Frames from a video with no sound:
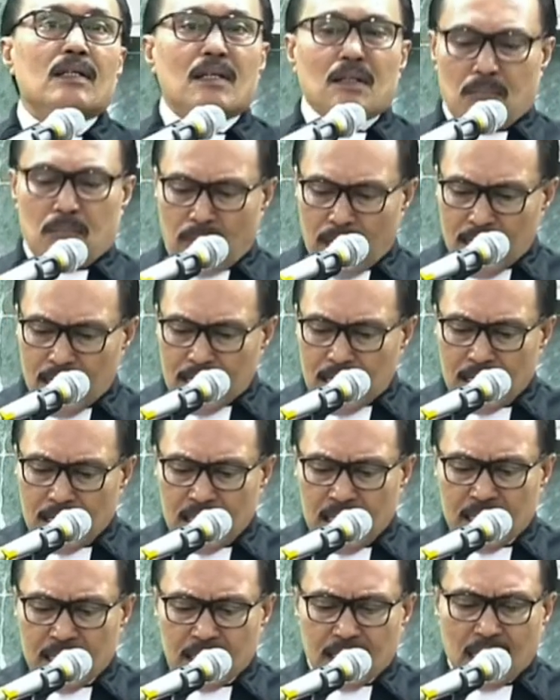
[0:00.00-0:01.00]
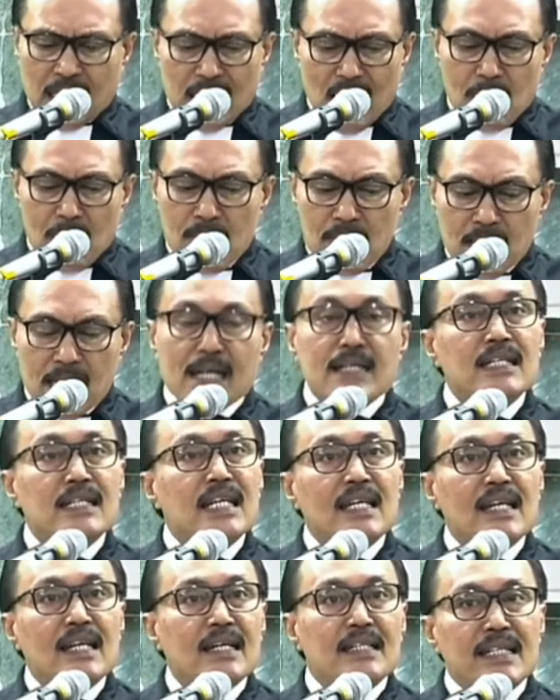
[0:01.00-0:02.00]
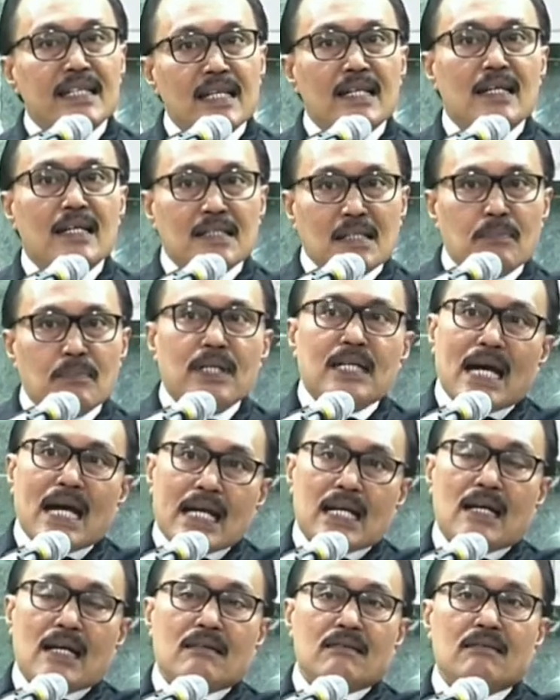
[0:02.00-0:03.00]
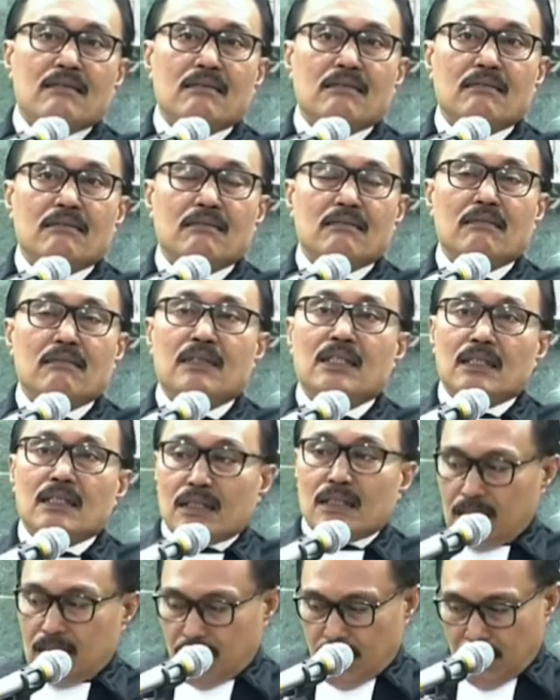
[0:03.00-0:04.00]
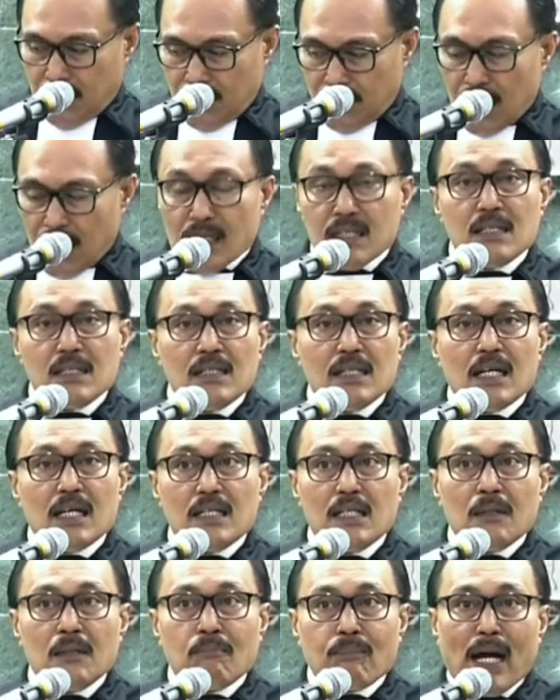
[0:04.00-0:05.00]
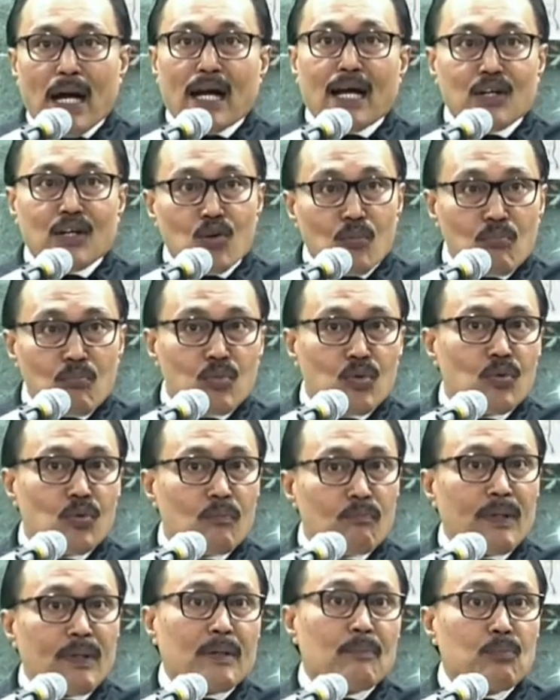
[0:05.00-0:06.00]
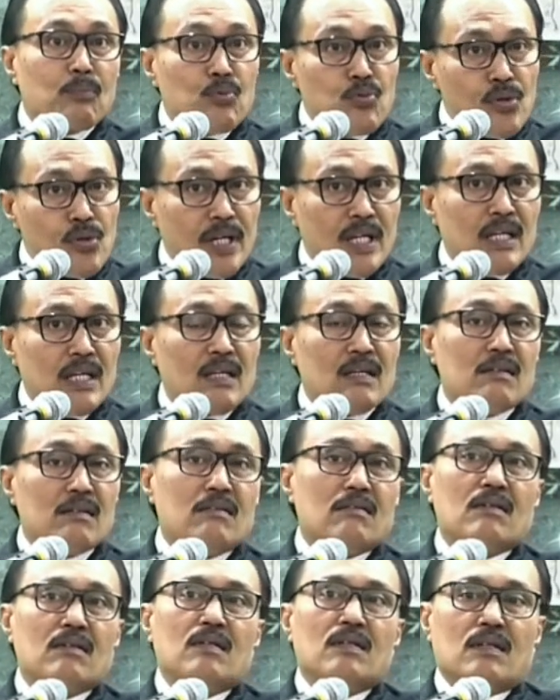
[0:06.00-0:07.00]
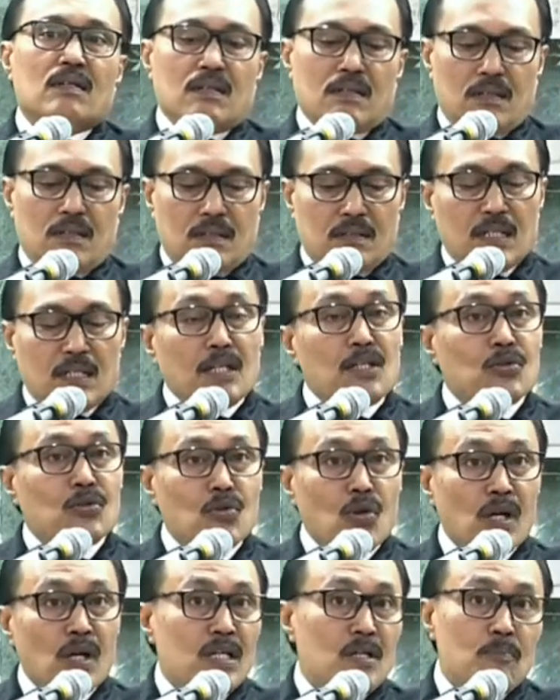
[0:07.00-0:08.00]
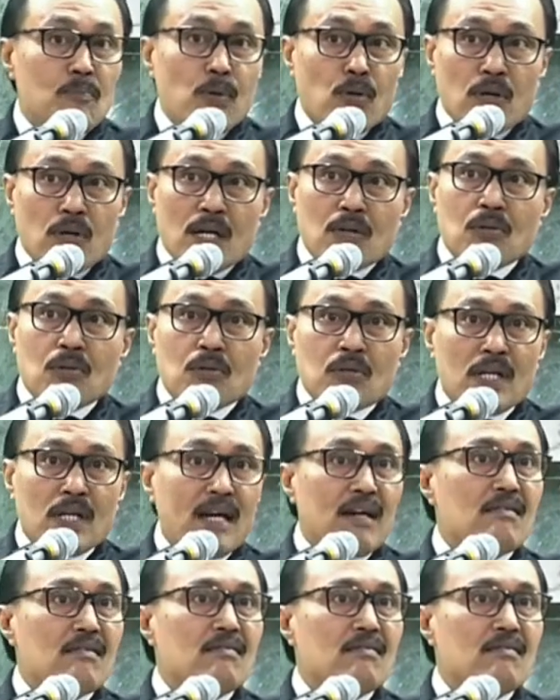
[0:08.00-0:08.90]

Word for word: mereka ditanamkan nilai-nilai kebenaran dan jari panganomu perbuwe na ditongani porlakota